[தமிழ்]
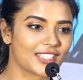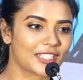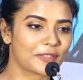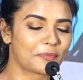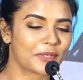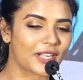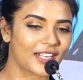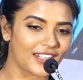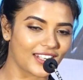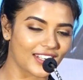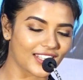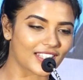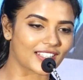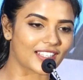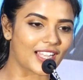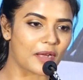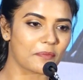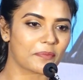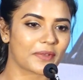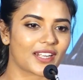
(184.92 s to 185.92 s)
ஜிப்ரான் எனக்கு
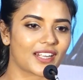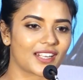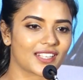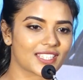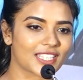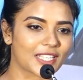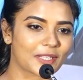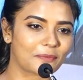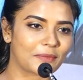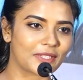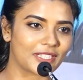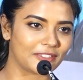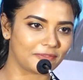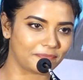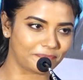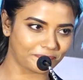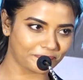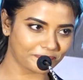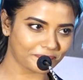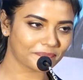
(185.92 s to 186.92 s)
காபி ரணசிங்கில்
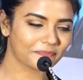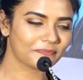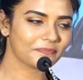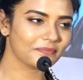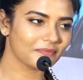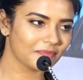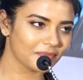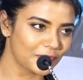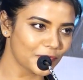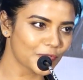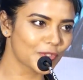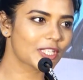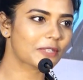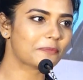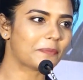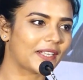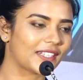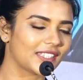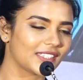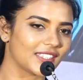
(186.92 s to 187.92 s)

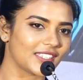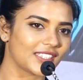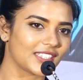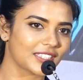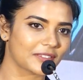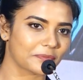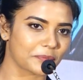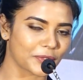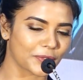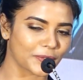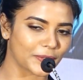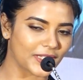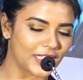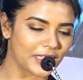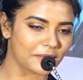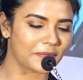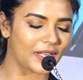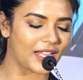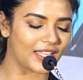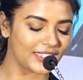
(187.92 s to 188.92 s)
மியூசிக் பண்ணியிருந்தாரு அப்புறம்
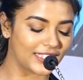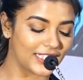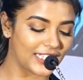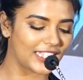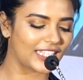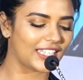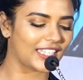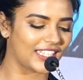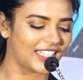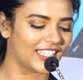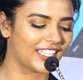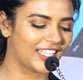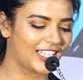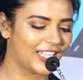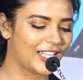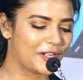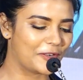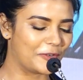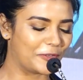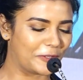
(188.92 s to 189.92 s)
இதே அதே
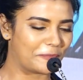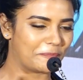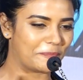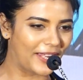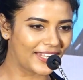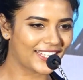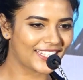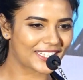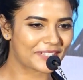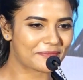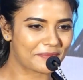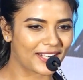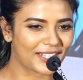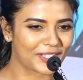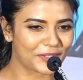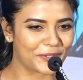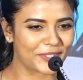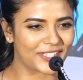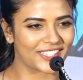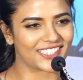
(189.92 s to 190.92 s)
ஒரு
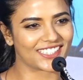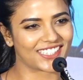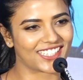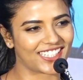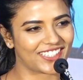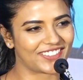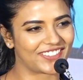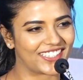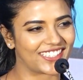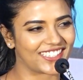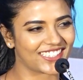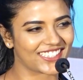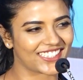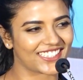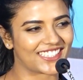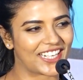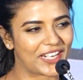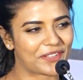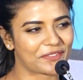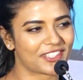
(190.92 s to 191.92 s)
பயங்கரமான ஒரு இதில் வந்து
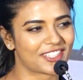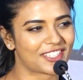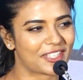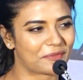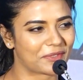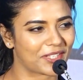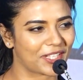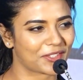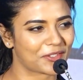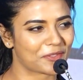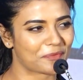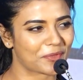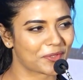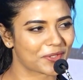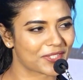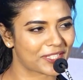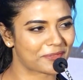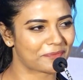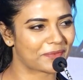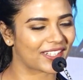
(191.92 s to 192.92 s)
டிரைவர் ஜமுனாக்கும்
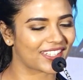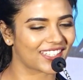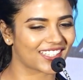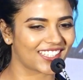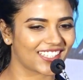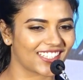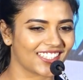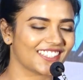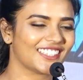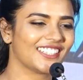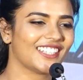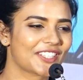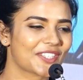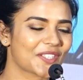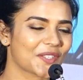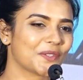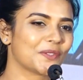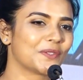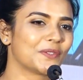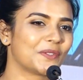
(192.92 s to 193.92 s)
மியூசிக் பண்ணியிருக்காரு
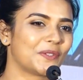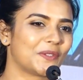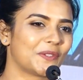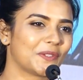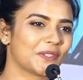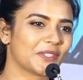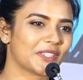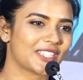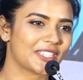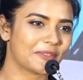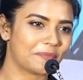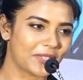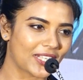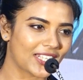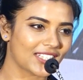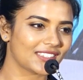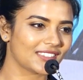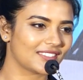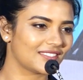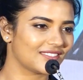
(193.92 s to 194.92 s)
ஸோ
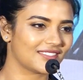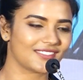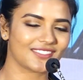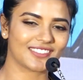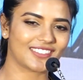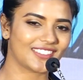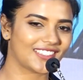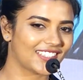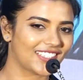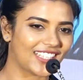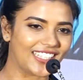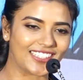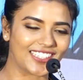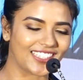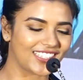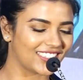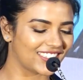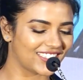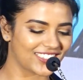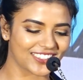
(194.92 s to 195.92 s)
ஜிப்ரான் ஐ
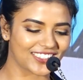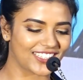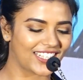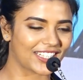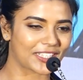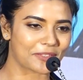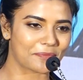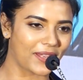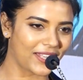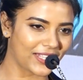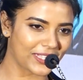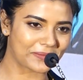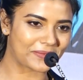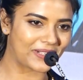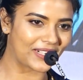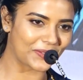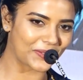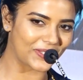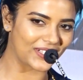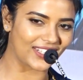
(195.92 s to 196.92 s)
திங்க் uh, எனக்கு
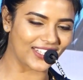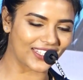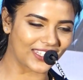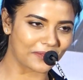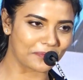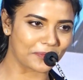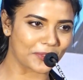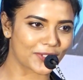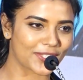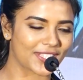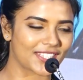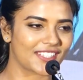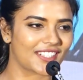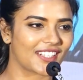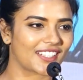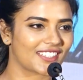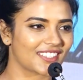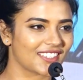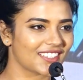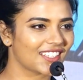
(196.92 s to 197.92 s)
பயங்கரமான ஒரு லக்கி மியூசிக்
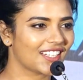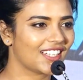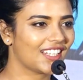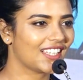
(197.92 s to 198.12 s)
டைரக்டர்